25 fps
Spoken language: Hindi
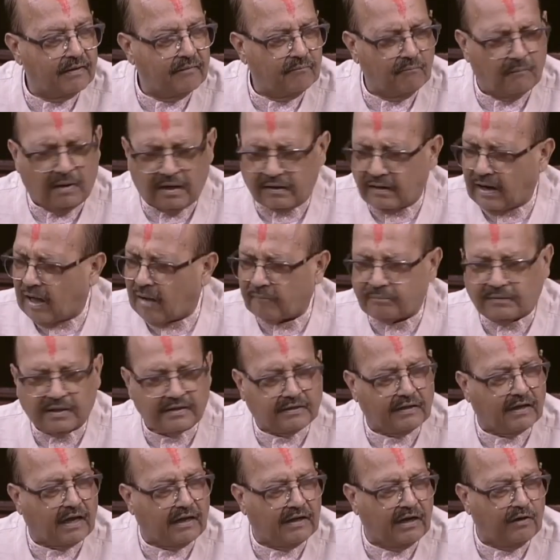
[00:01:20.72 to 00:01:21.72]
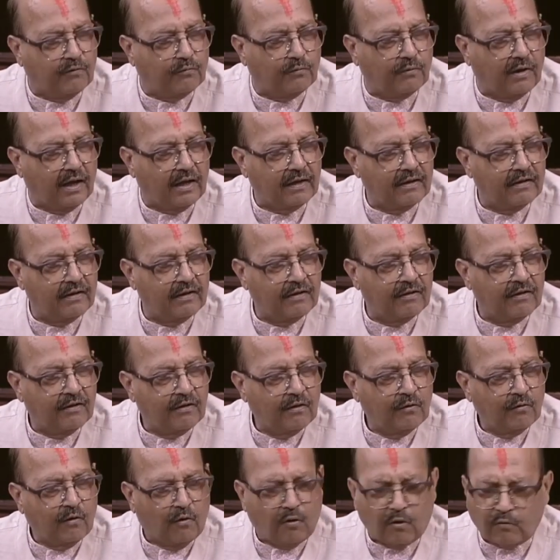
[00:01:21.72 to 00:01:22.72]
मैं नाम किसी का नहीं लूँगा
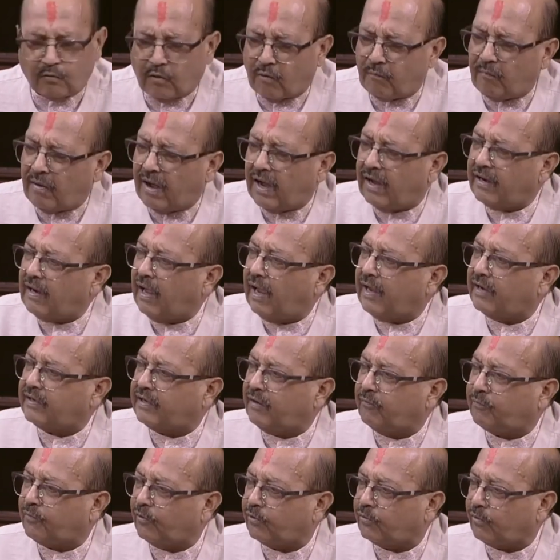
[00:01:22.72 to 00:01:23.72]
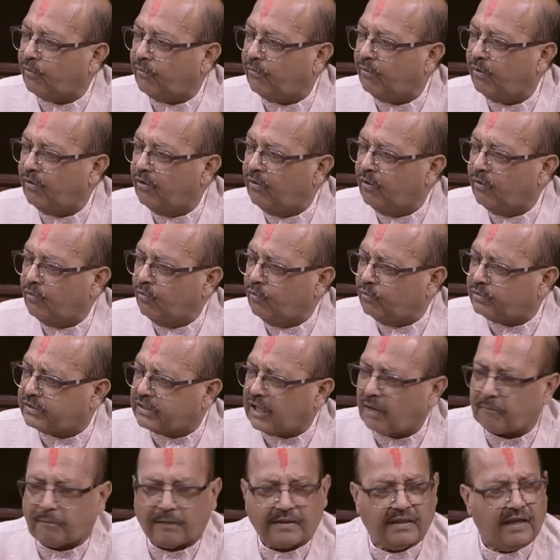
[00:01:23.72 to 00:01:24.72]
और वो महानायक की फ़ोटो
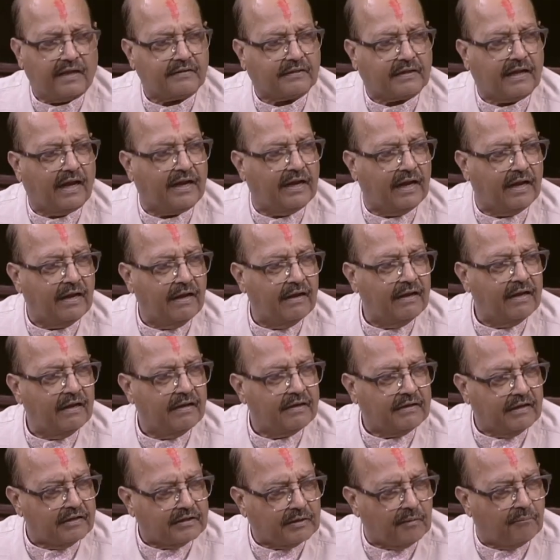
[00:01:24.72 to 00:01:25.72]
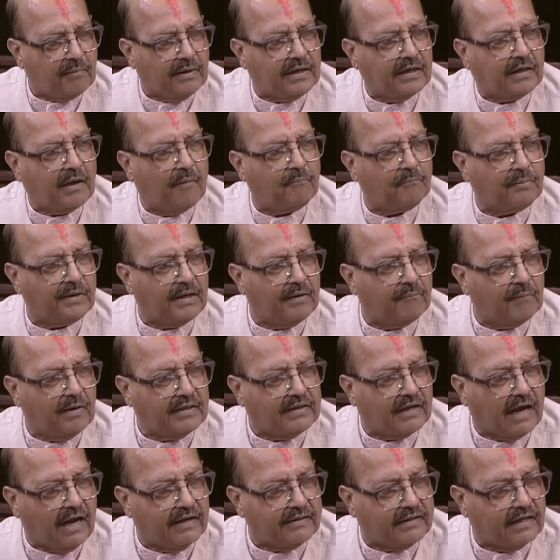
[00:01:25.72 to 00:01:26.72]
उत्तर प्रदेश के किसी बड़ी कंपनी में
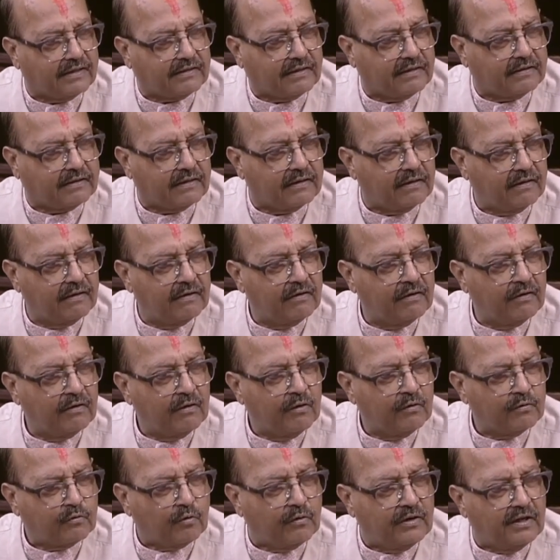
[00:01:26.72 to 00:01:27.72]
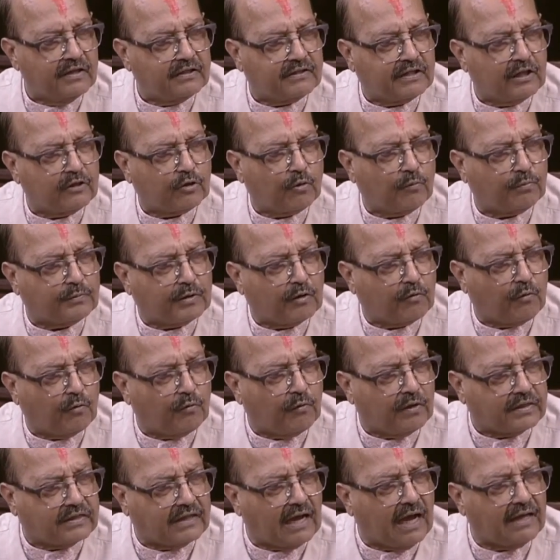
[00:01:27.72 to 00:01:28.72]
दिखाई देती थी तो निश्चित रूप से
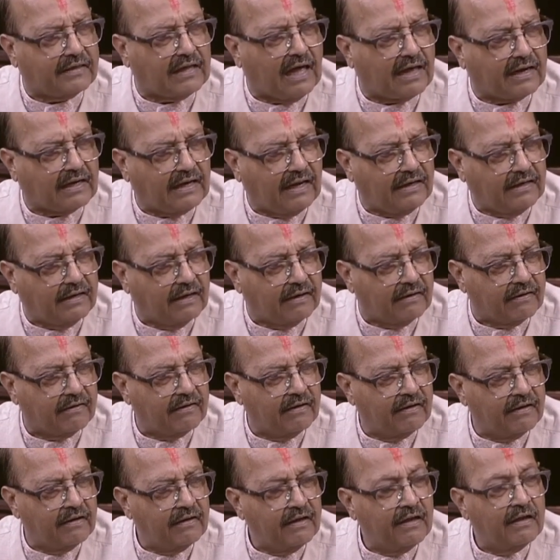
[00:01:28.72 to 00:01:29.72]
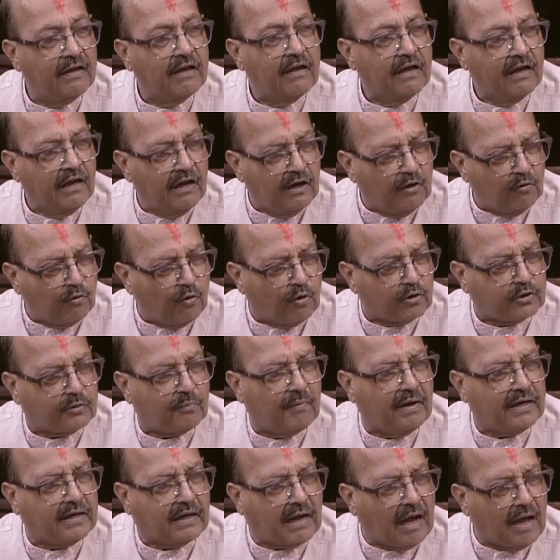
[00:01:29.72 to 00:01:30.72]
गुणवत्ता आधार नहीं है
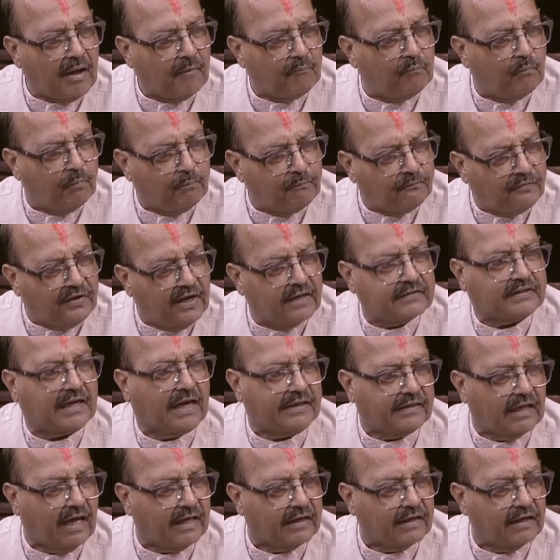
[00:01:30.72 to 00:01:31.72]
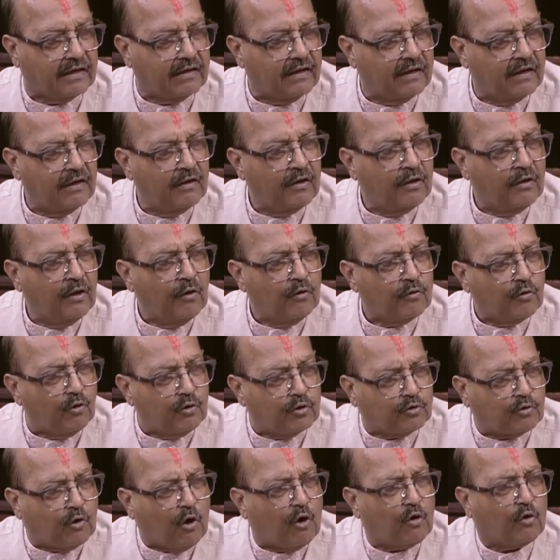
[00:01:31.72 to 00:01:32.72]
इंडोर्समेंट का फीस आधार है आप कंक्लूड
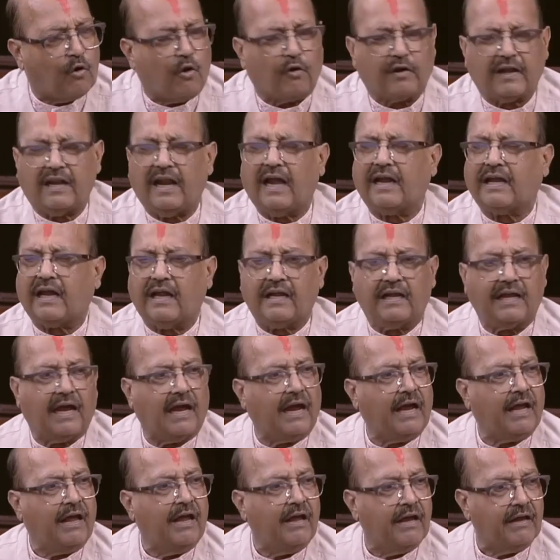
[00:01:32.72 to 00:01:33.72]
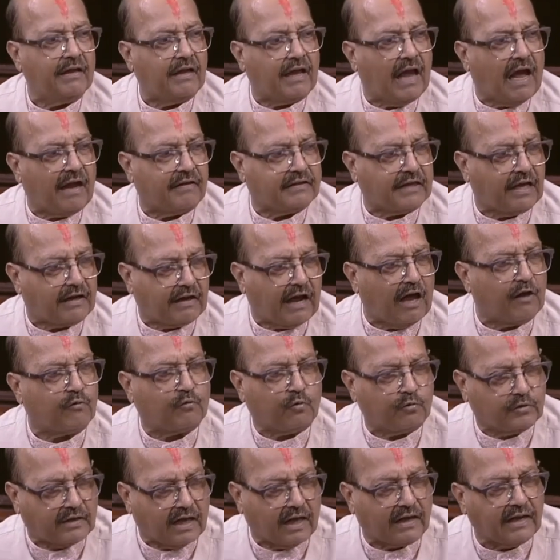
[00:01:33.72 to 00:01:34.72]
करें रोकने के लिए क्या सरकार
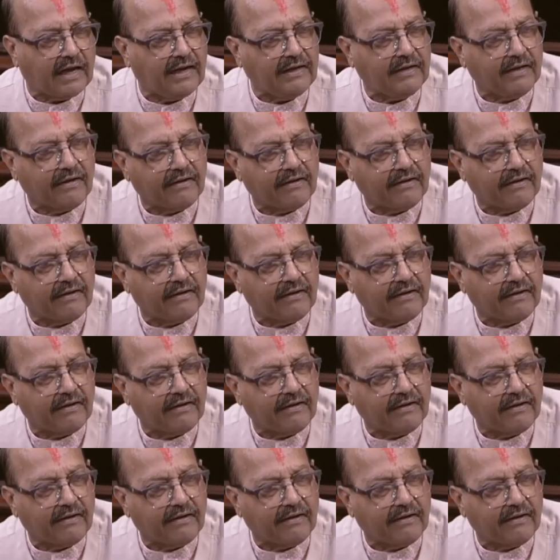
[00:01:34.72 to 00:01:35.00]
कुछ कर रही है